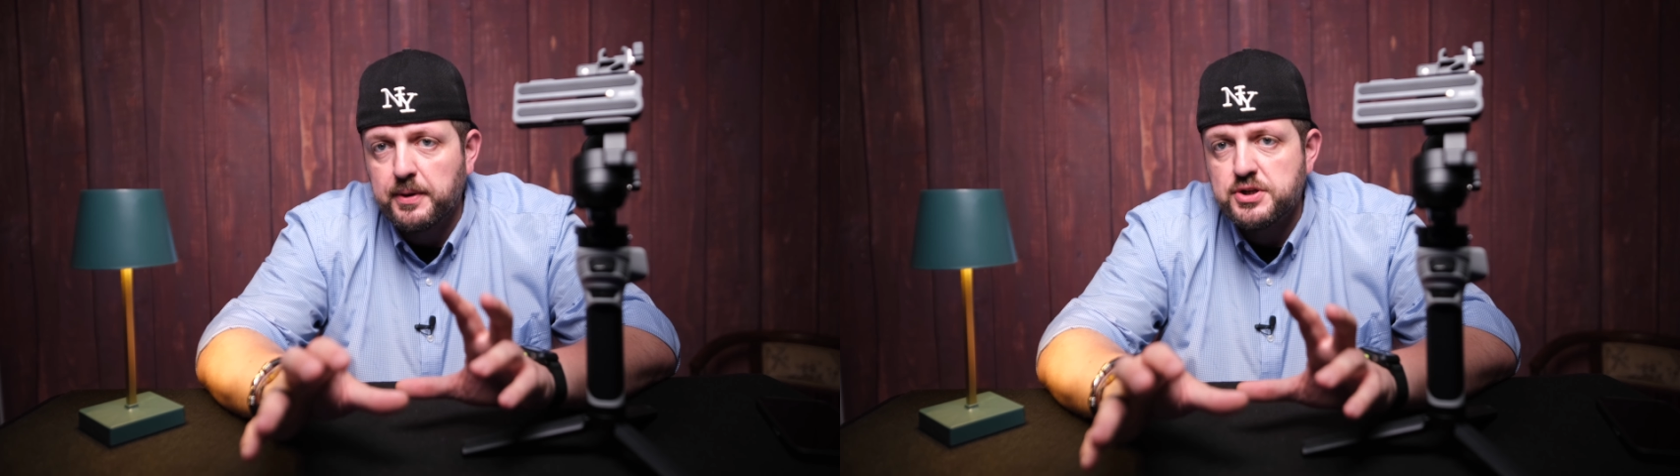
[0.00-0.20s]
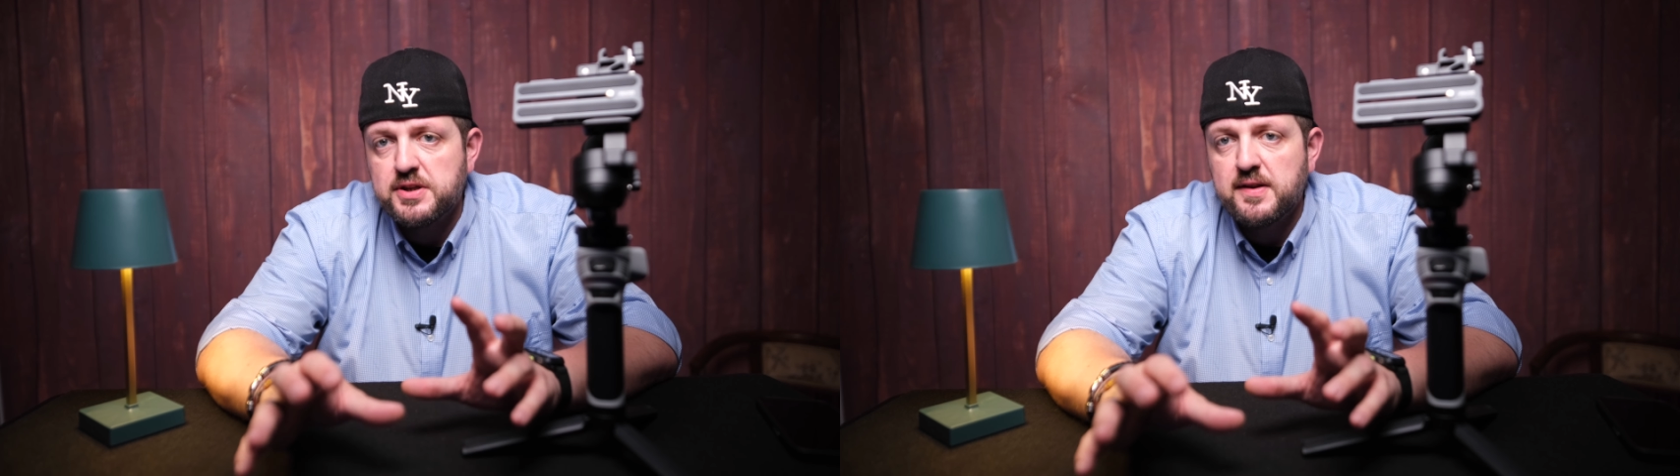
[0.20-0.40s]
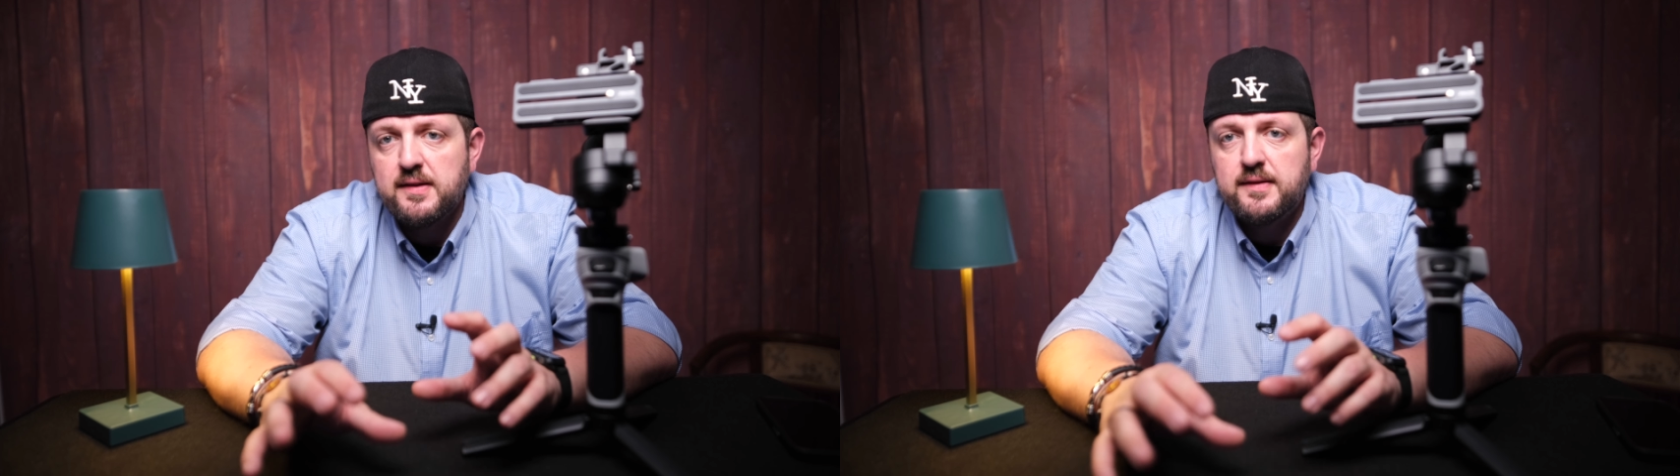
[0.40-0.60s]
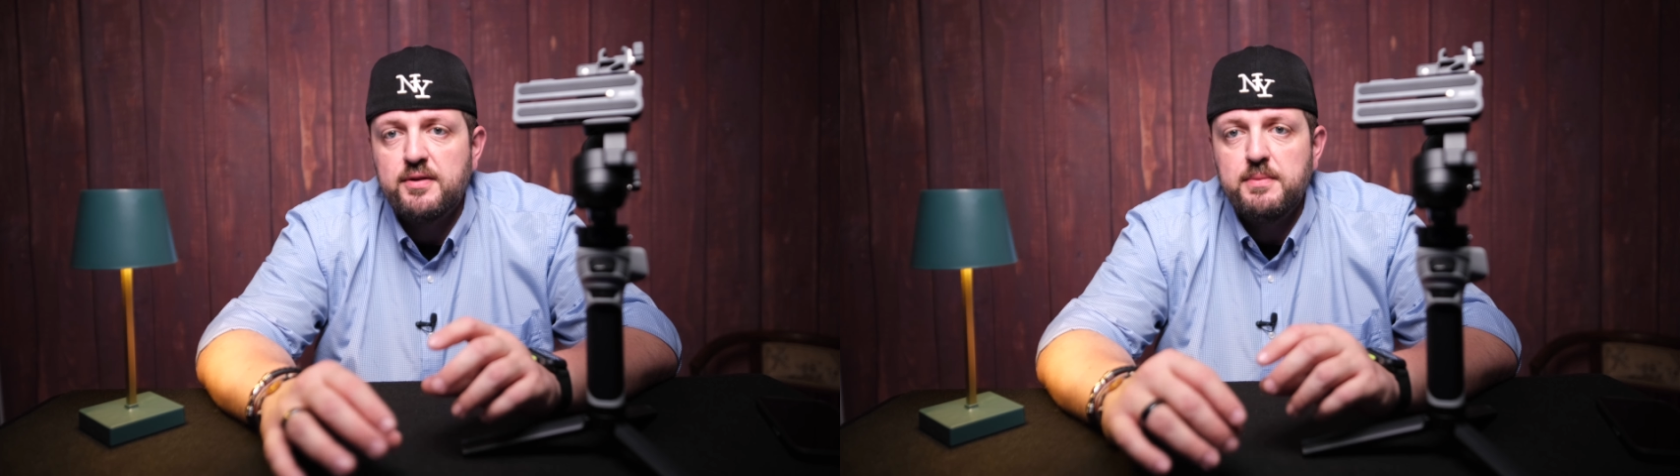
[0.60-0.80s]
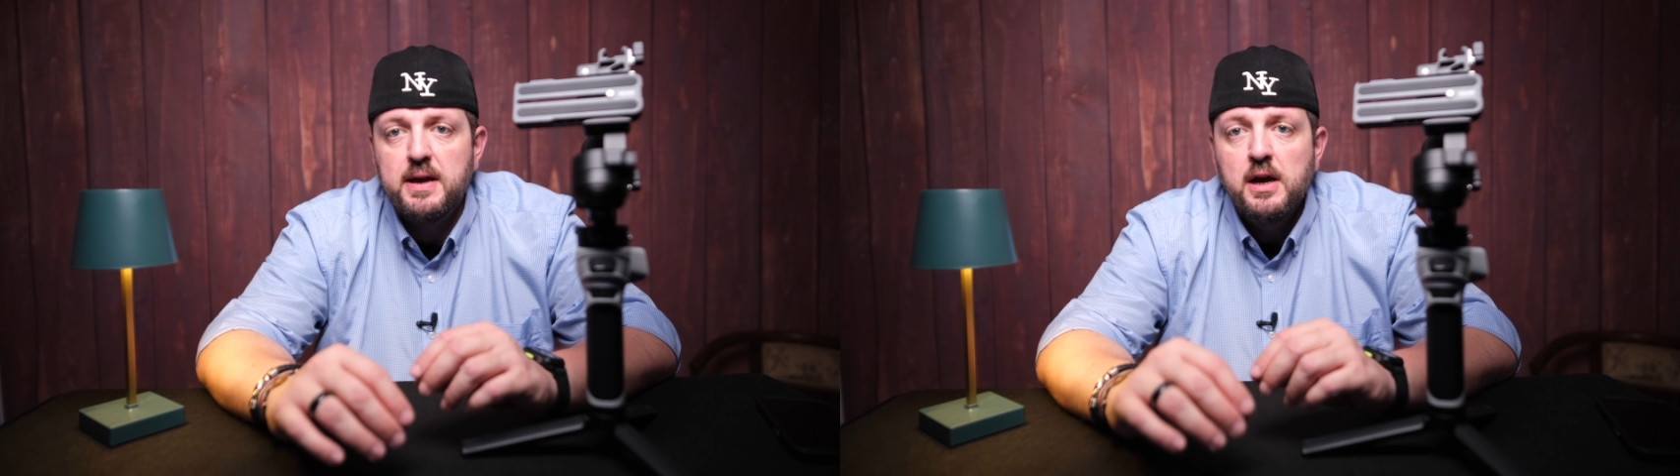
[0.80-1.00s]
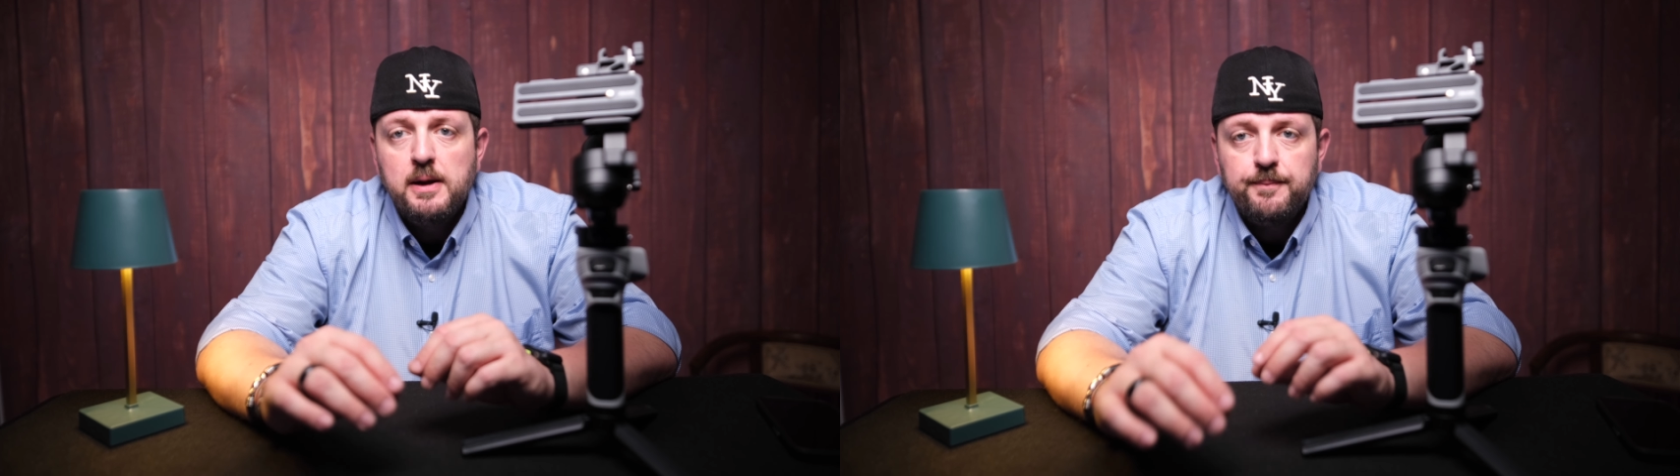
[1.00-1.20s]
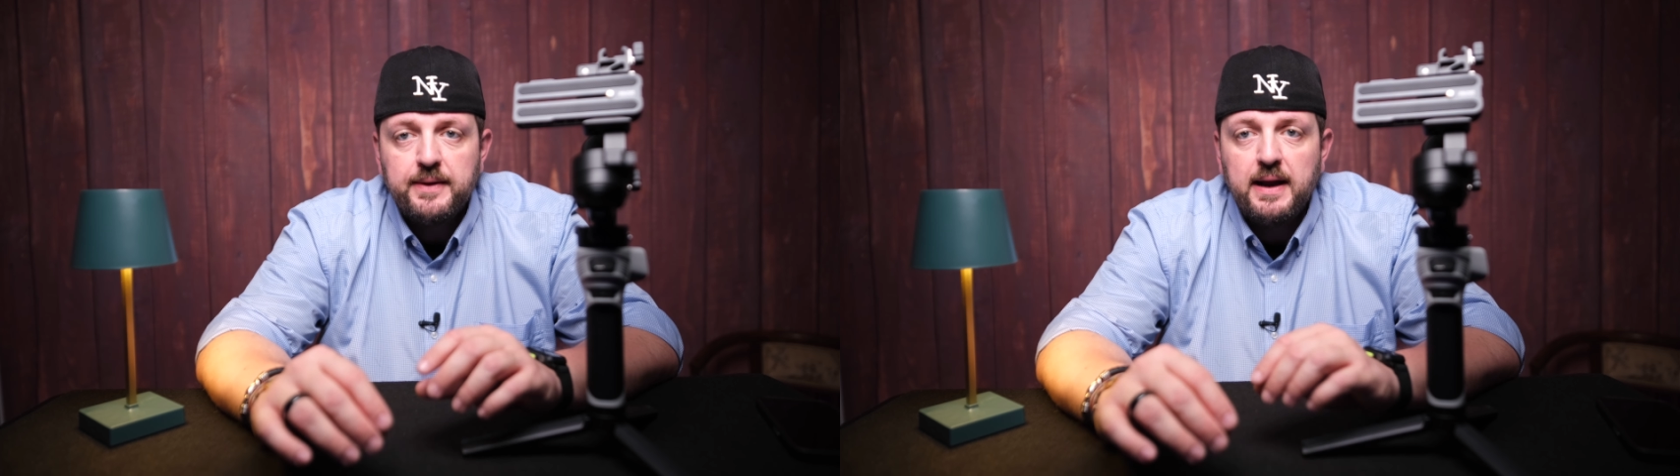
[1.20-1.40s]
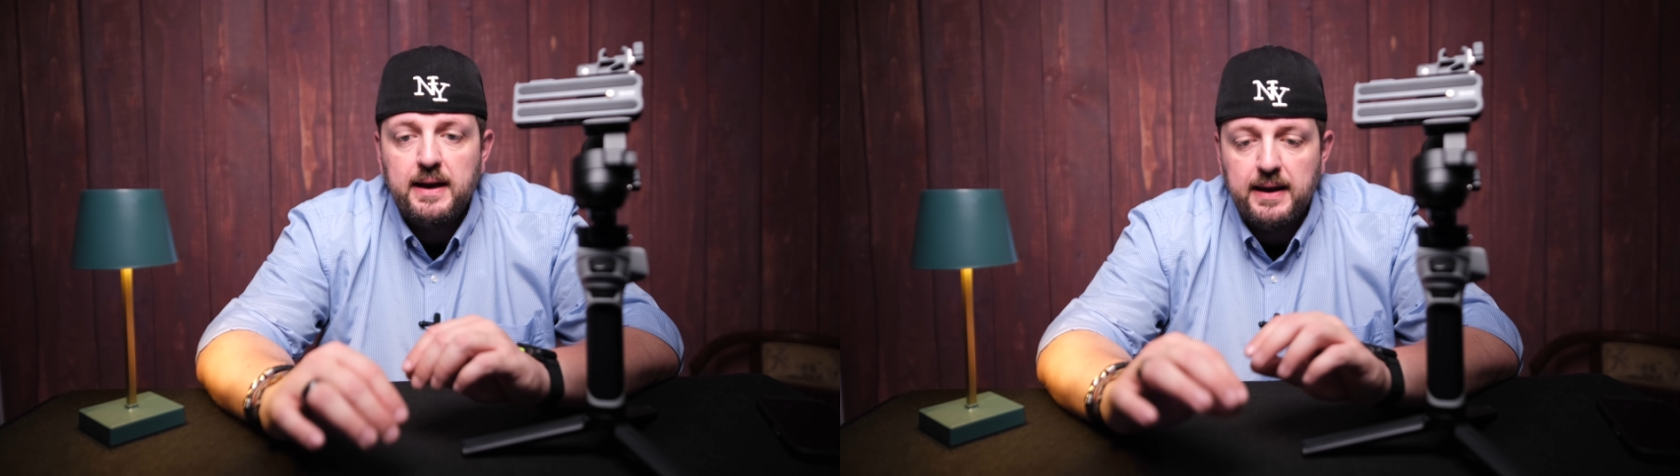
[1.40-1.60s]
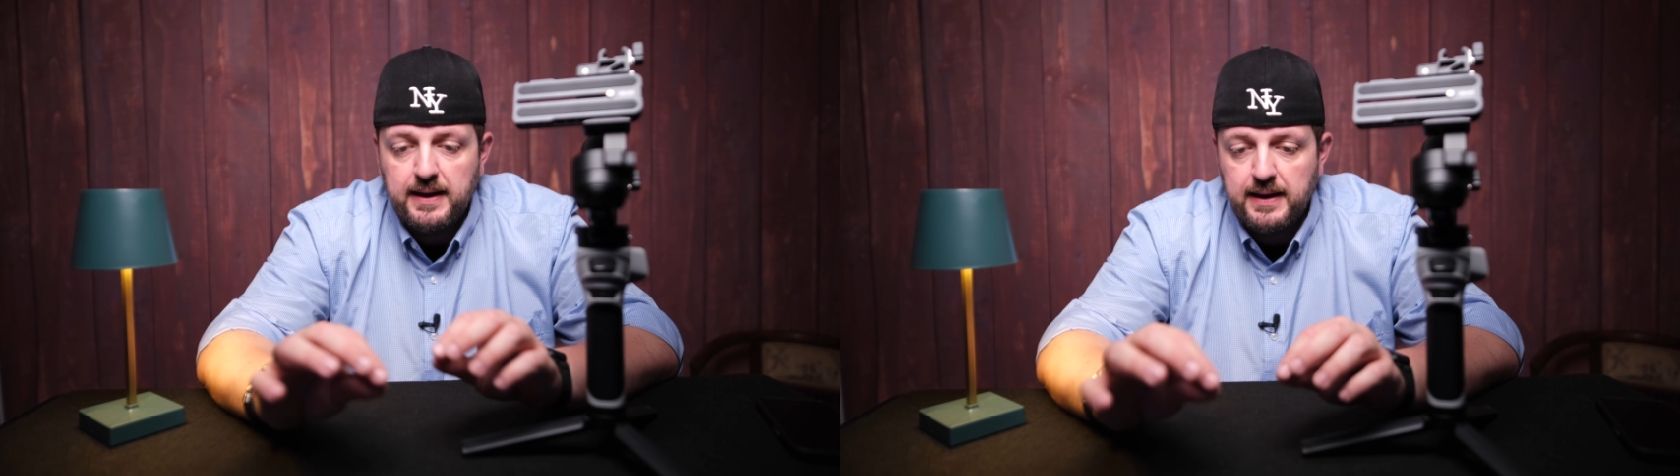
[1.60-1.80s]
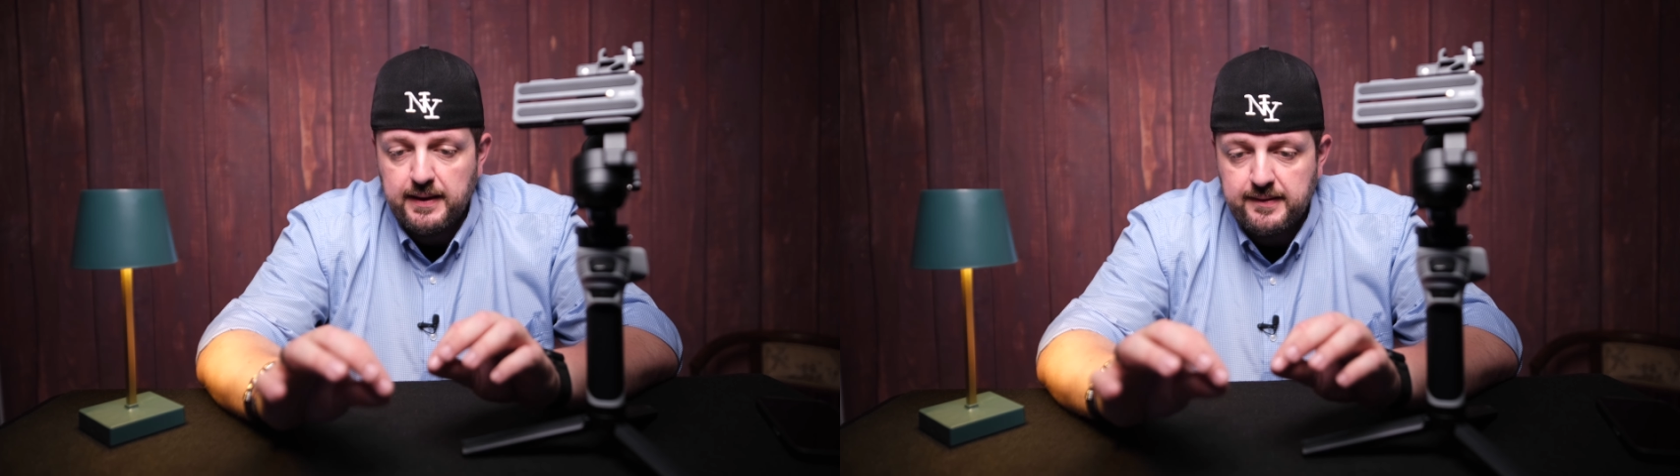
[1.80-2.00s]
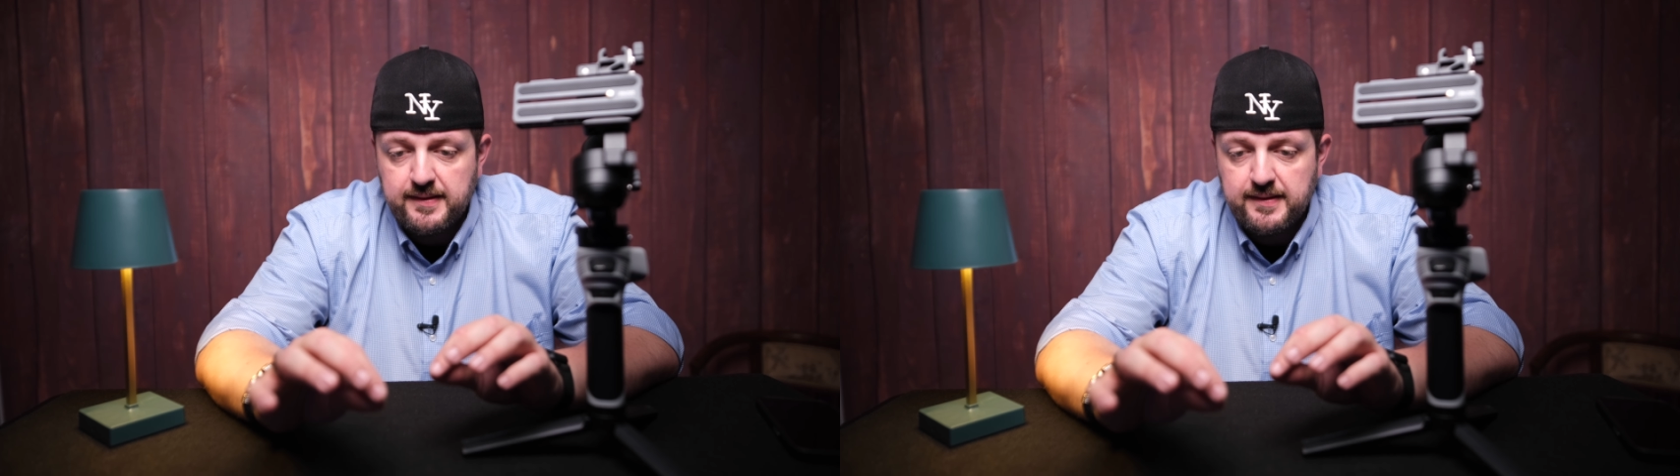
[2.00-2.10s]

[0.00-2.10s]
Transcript: precisissimi nel eh,